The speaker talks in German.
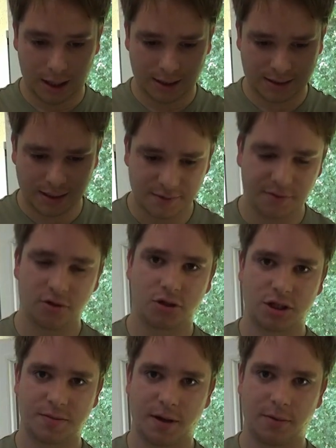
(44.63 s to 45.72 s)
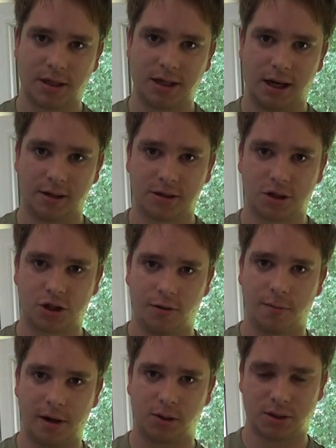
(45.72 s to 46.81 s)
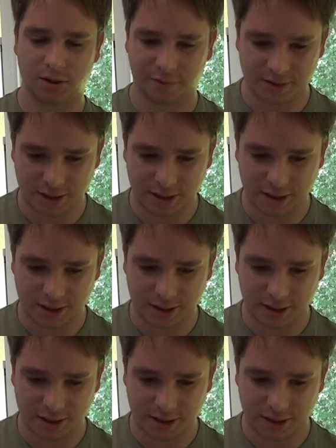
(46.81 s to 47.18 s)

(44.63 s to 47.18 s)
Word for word: Das letzte Video ist schon zwei Monate alt. Schauen wir mal kurz auf den